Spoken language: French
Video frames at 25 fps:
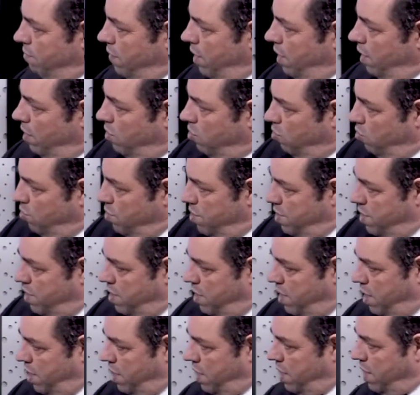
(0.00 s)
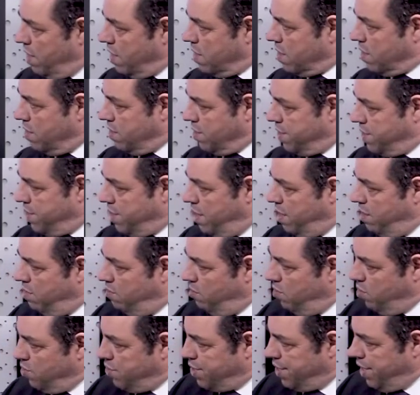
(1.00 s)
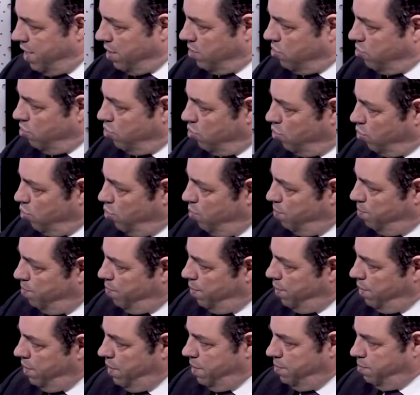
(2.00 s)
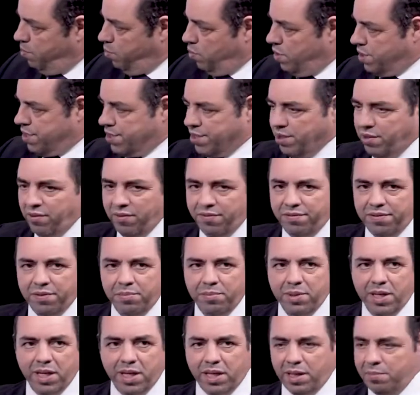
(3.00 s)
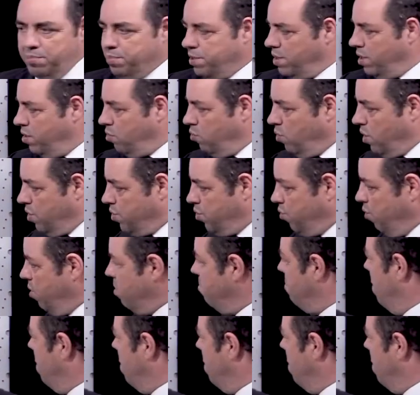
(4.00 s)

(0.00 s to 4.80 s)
il contient essentiellement cinq groupes, les poissons, amphibiens, reptiles, oiseaux et